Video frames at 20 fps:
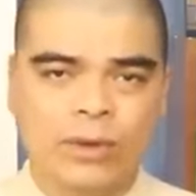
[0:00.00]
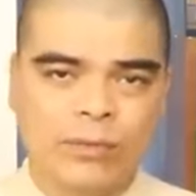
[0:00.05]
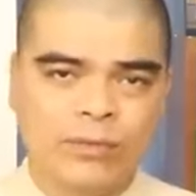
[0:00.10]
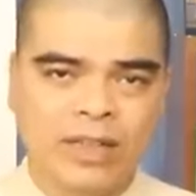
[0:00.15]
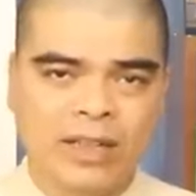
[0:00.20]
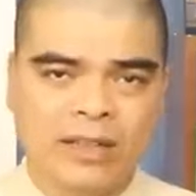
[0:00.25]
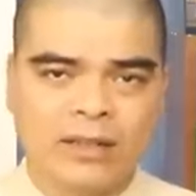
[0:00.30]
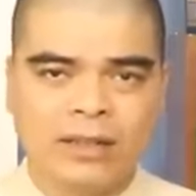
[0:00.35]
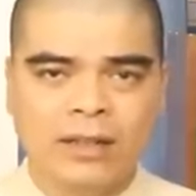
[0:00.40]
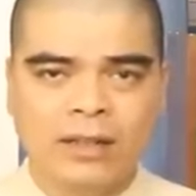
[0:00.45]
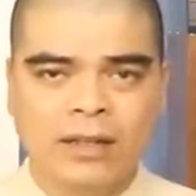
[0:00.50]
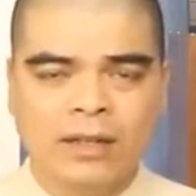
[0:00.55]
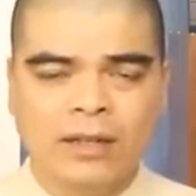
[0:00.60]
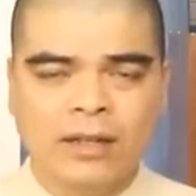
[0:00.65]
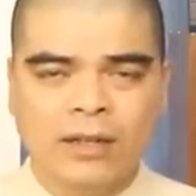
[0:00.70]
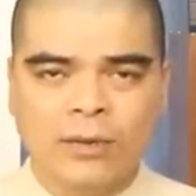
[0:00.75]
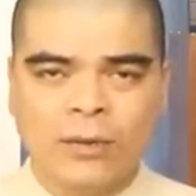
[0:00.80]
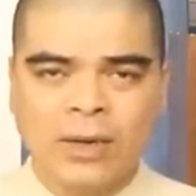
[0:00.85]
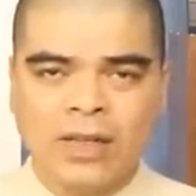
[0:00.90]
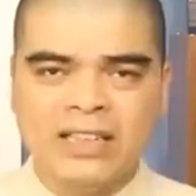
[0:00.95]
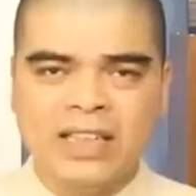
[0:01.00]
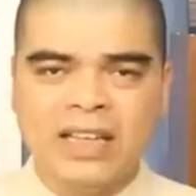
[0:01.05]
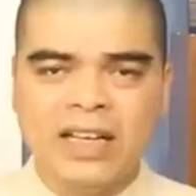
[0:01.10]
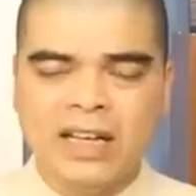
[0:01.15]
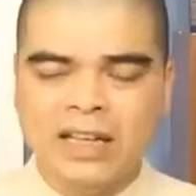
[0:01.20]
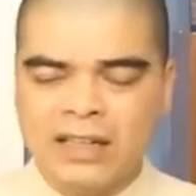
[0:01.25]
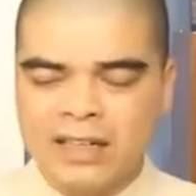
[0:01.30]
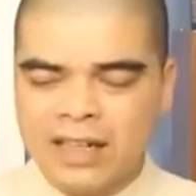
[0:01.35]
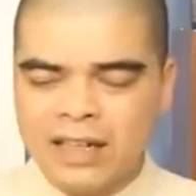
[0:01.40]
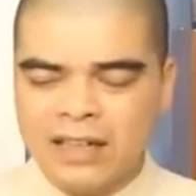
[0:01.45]
làm việc. Ngoài
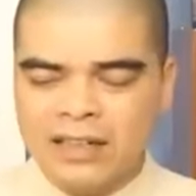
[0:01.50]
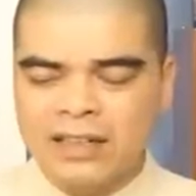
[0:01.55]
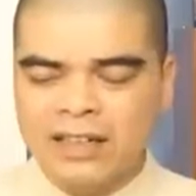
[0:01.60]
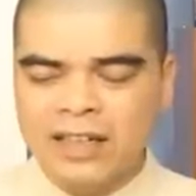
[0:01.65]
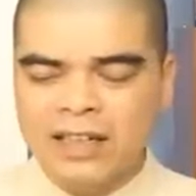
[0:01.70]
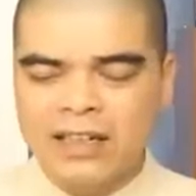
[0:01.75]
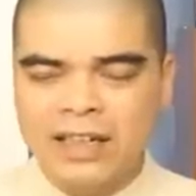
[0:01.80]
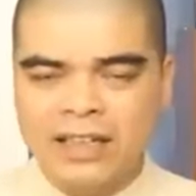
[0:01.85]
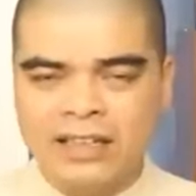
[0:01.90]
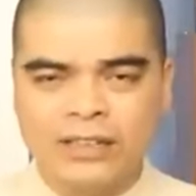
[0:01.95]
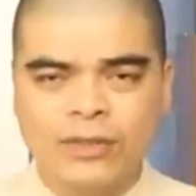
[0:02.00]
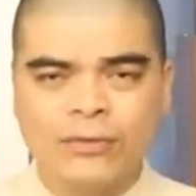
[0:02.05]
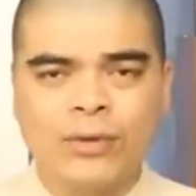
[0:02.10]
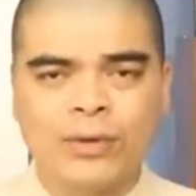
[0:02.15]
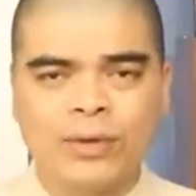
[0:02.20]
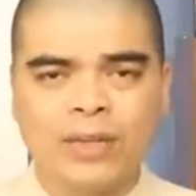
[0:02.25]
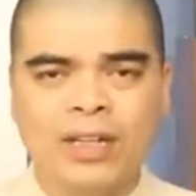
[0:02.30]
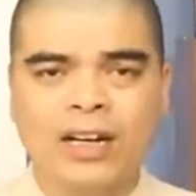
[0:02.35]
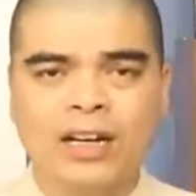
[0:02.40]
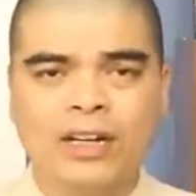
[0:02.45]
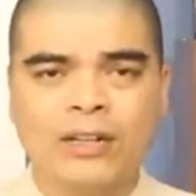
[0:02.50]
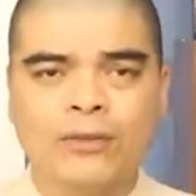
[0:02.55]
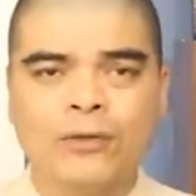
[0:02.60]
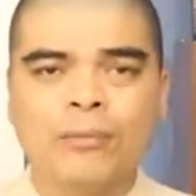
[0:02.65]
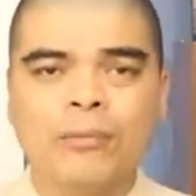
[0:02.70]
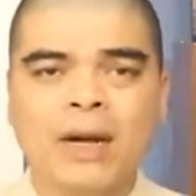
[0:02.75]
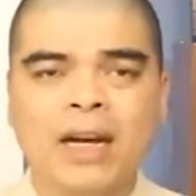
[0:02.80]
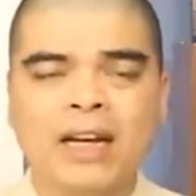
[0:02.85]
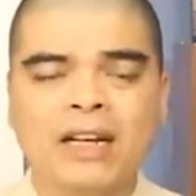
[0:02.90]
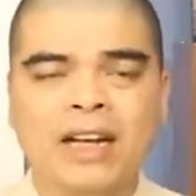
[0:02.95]
ra, đặt cây này cho phòng thờ
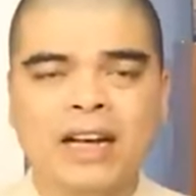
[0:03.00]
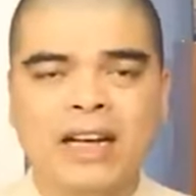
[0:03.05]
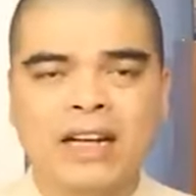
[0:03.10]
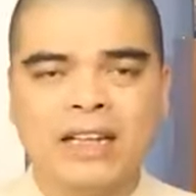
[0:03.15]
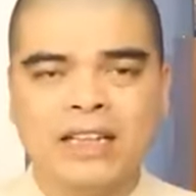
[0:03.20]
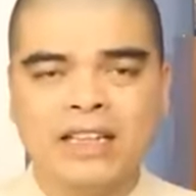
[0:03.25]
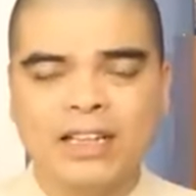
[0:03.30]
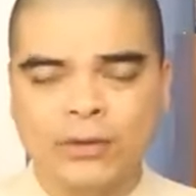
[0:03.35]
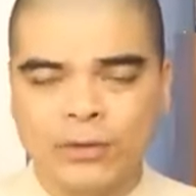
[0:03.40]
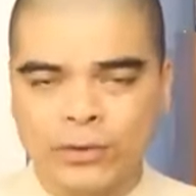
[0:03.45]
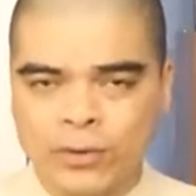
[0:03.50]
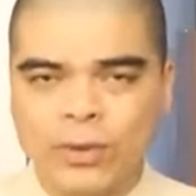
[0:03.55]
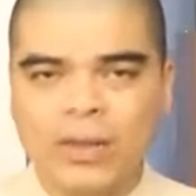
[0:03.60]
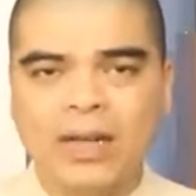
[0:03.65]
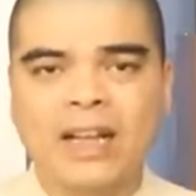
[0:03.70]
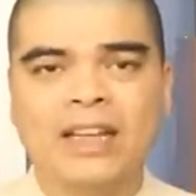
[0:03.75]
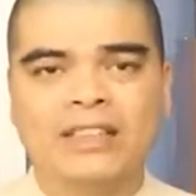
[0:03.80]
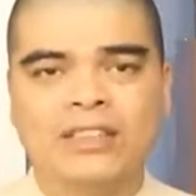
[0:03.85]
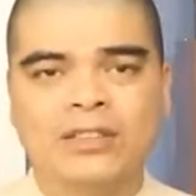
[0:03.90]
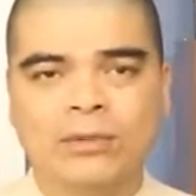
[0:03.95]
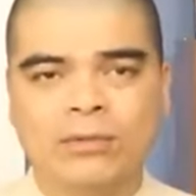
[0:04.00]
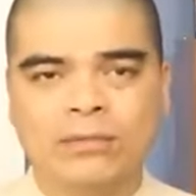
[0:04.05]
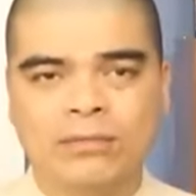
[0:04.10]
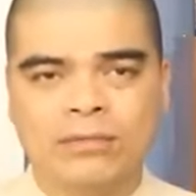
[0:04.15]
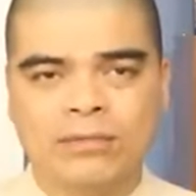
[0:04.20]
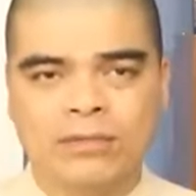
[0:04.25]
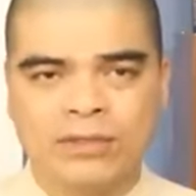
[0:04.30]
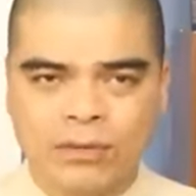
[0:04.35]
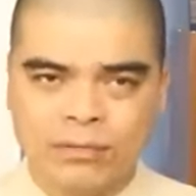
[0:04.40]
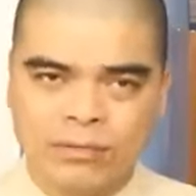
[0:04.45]
cũng mang lại cái điều tốt lành trong
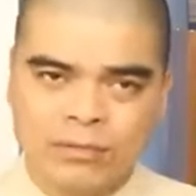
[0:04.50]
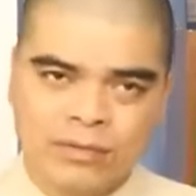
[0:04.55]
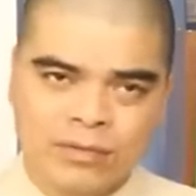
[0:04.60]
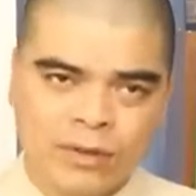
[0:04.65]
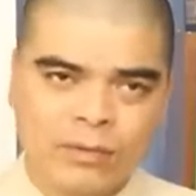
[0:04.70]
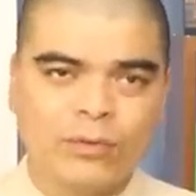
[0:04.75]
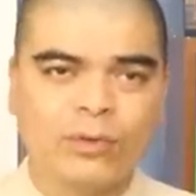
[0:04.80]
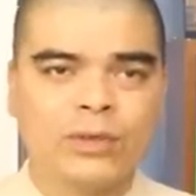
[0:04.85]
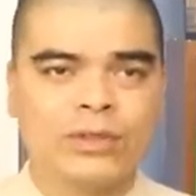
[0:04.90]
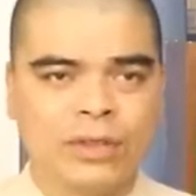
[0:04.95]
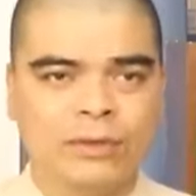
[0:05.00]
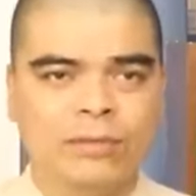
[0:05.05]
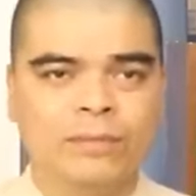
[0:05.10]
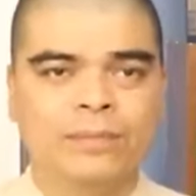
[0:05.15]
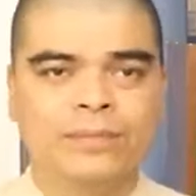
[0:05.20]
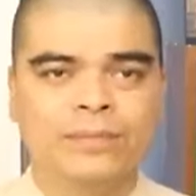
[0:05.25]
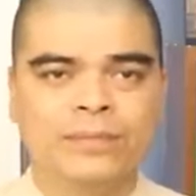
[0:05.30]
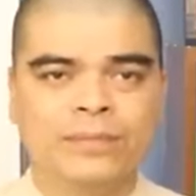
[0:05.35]
trong trong cuộc sống.